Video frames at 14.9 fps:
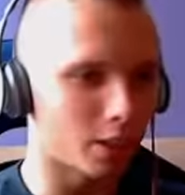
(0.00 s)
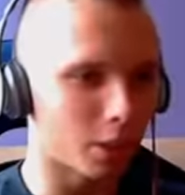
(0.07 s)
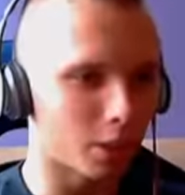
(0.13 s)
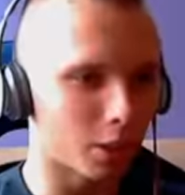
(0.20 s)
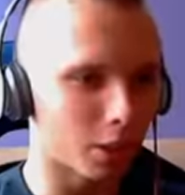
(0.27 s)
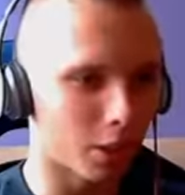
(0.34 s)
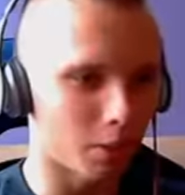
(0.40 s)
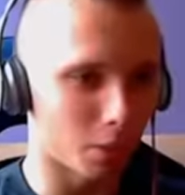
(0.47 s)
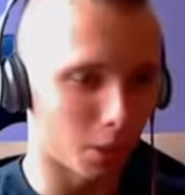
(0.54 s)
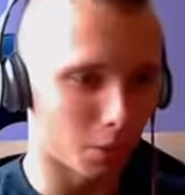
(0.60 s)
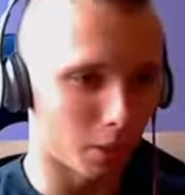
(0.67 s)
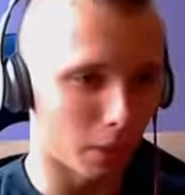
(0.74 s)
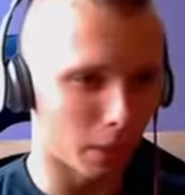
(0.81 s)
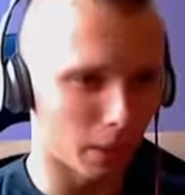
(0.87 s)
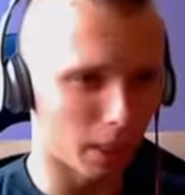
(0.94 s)
Wszystko tutaj
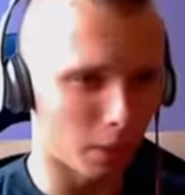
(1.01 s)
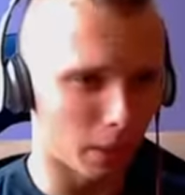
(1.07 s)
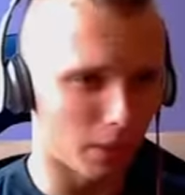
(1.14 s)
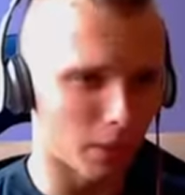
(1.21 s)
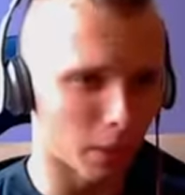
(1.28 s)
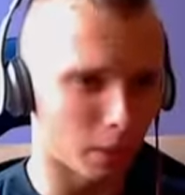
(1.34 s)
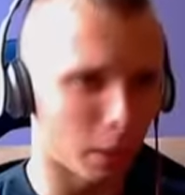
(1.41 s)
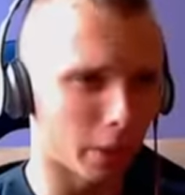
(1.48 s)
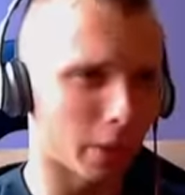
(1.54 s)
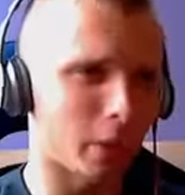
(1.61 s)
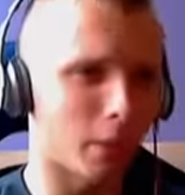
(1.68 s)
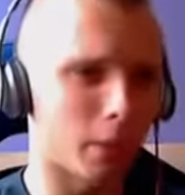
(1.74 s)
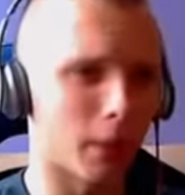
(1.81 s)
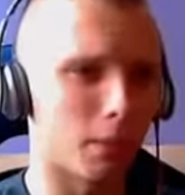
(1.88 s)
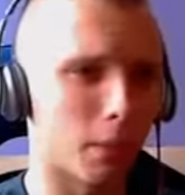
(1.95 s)
możemy tak naprawdę
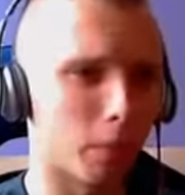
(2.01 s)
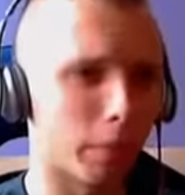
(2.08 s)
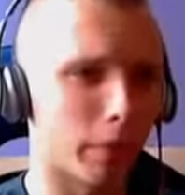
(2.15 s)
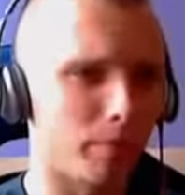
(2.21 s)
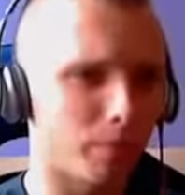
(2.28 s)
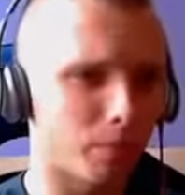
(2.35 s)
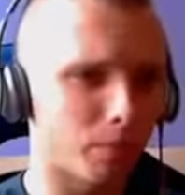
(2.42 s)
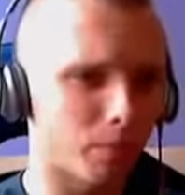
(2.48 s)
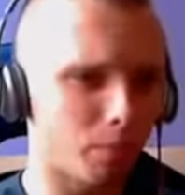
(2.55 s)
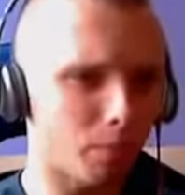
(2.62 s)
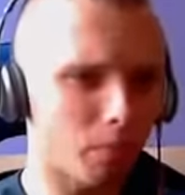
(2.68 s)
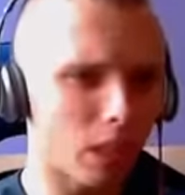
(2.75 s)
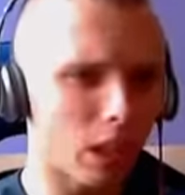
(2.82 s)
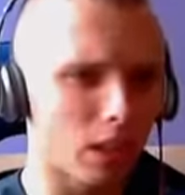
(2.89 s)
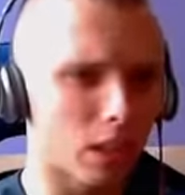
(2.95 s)
spotkać na tej mapie.
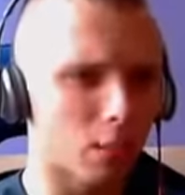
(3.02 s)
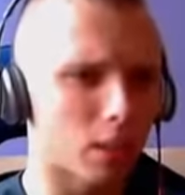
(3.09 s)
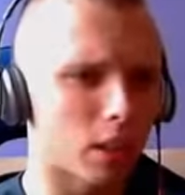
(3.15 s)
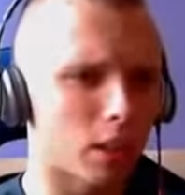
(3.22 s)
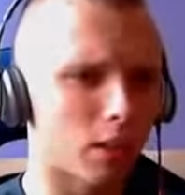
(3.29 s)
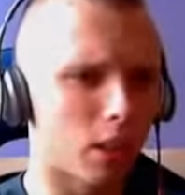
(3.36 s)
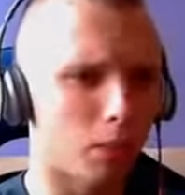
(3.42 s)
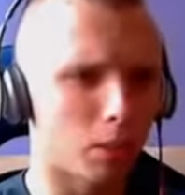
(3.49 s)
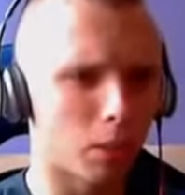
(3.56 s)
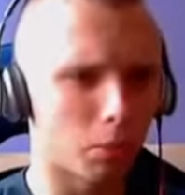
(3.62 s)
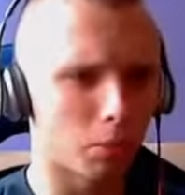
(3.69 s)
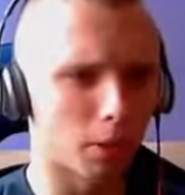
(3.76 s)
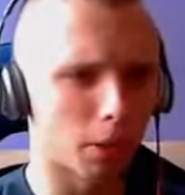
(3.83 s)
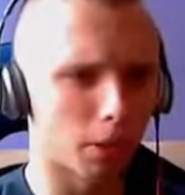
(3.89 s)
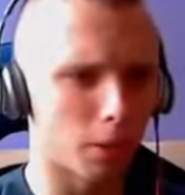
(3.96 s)
Tymczasem gramy
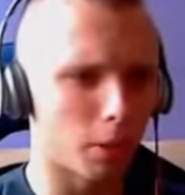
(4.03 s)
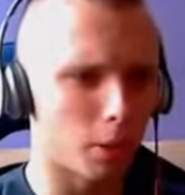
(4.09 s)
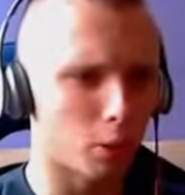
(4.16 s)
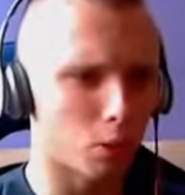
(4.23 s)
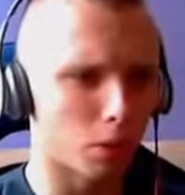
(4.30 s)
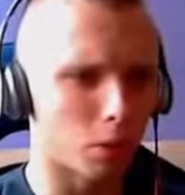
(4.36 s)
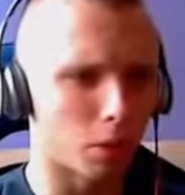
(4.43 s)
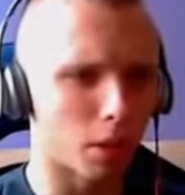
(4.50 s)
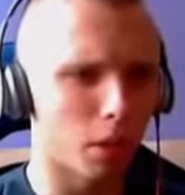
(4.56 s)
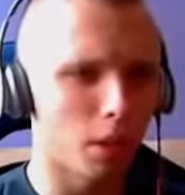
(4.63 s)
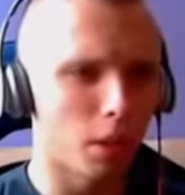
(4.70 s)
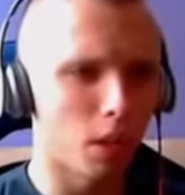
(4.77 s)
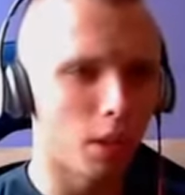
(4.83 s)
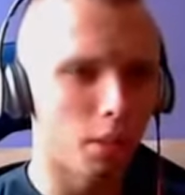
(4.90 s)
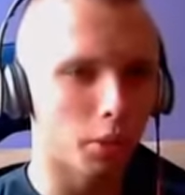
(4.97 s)
sobie na damage'u, żeby
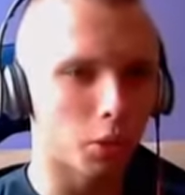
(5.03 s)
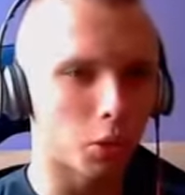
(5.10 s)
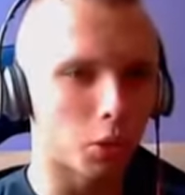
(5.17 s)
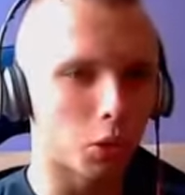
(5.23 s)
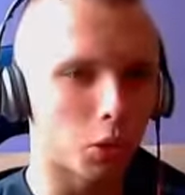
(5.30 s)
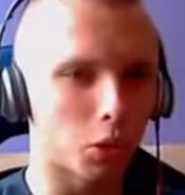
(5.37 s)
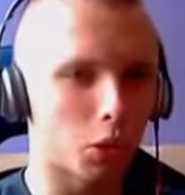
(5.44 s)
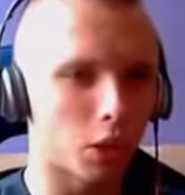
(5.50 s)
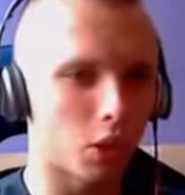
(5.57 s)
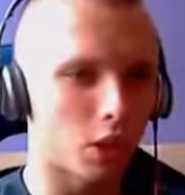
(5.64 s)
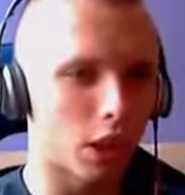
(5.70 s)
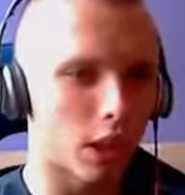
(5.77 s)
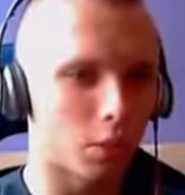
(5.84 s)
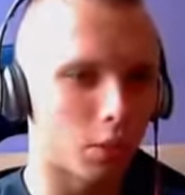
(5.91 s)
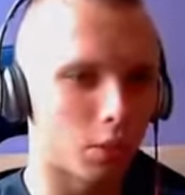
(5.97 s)
po prostu coś się
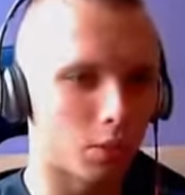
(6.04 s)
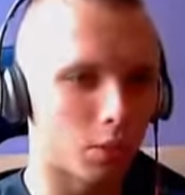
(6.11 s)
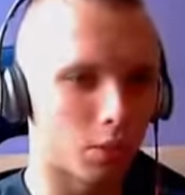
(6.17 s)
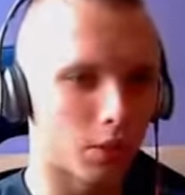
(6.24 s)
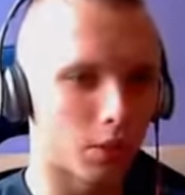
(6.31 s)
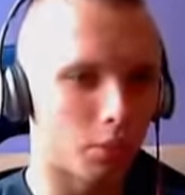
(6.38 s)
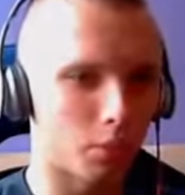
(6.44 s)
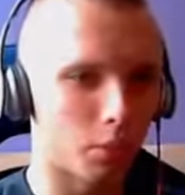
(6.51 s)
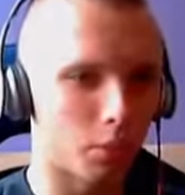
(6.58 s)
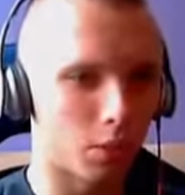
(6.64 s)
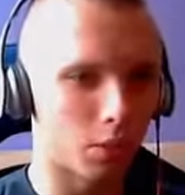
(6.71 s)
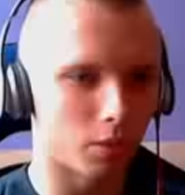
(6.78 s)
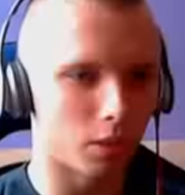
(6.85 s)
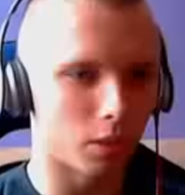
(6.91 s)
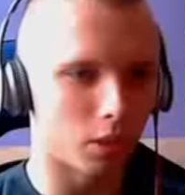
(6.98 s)
działo, żeby nie
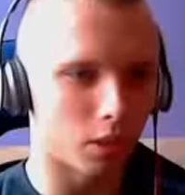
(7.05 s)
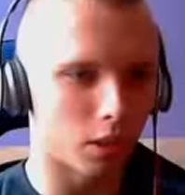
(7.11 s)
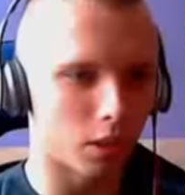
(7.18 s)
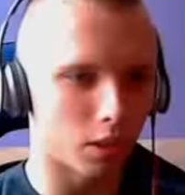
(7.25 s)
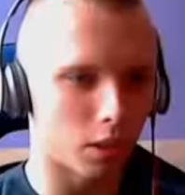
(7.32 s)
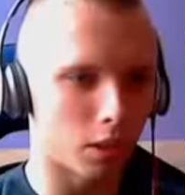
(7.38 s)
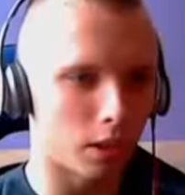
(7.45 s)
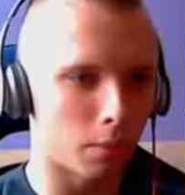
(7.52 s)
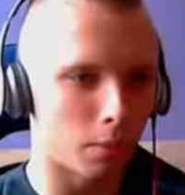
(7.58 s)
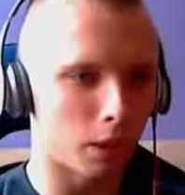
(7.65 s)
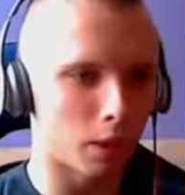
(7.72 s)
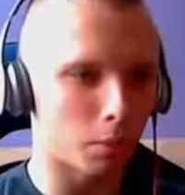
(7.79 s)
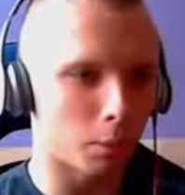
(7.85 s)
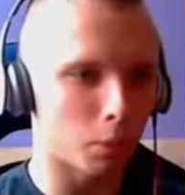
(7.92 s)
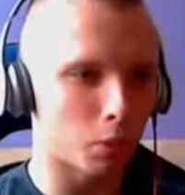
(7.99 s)
było, że wiecie, że ja sobie sam
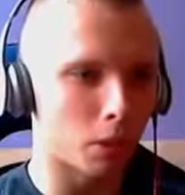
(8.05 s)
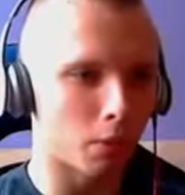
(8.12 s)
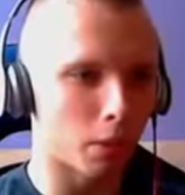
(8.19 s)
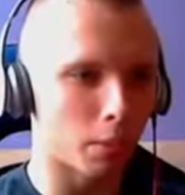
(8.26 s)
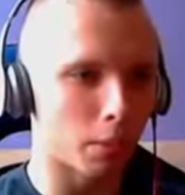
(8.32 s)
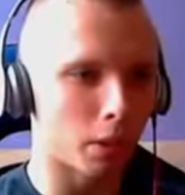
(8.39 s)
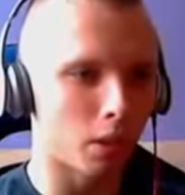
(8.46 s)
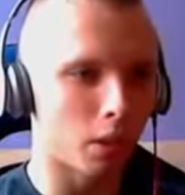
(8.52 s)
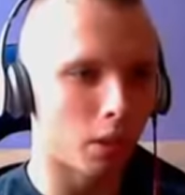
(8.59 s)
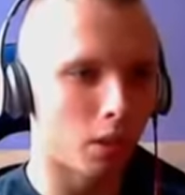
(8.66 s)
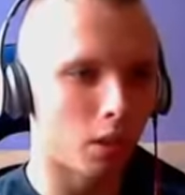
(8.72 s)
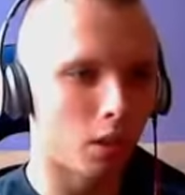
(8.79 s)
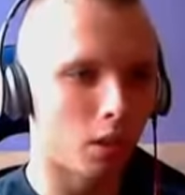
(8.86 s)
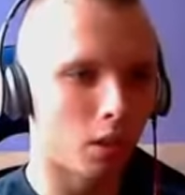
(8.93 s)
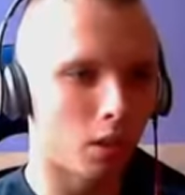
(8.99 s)
latam po pustej mapie.
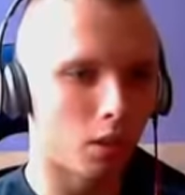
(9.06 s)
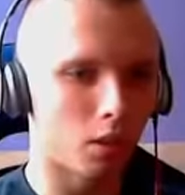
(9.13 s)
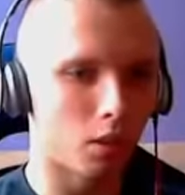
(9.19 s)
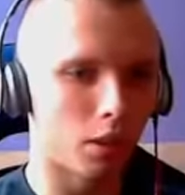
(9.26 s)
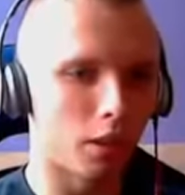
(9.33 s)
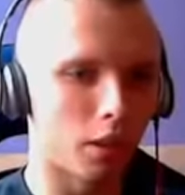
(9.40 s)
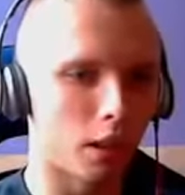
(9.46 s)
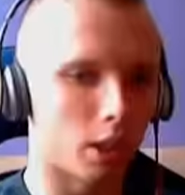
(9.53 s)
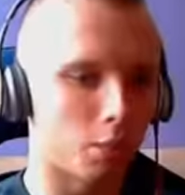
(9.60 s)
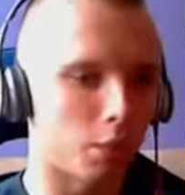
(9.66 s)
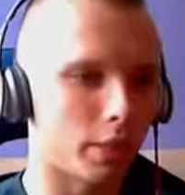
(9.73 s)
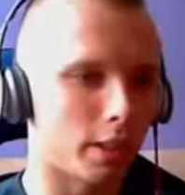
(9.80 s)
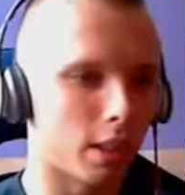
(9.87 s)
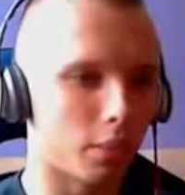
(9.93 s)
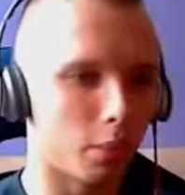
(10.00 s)
Oj, aż
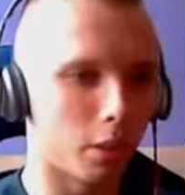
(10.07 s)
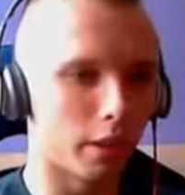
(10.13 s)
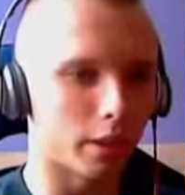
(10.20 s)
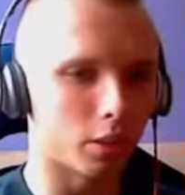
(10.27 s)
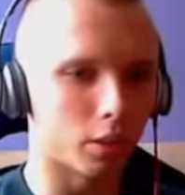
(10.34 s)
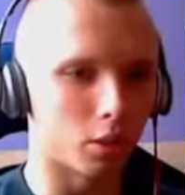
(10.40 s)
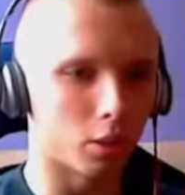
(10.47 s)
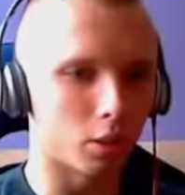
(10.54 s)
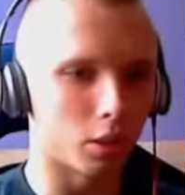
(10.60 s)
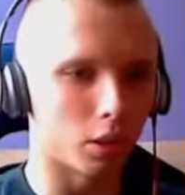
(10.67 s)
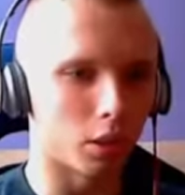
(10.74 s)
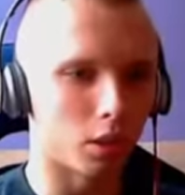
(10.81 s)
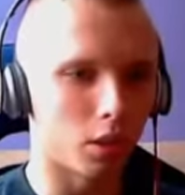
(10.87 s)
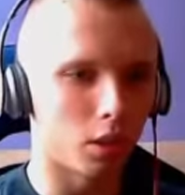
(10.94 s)
mi się naboje skoczyły.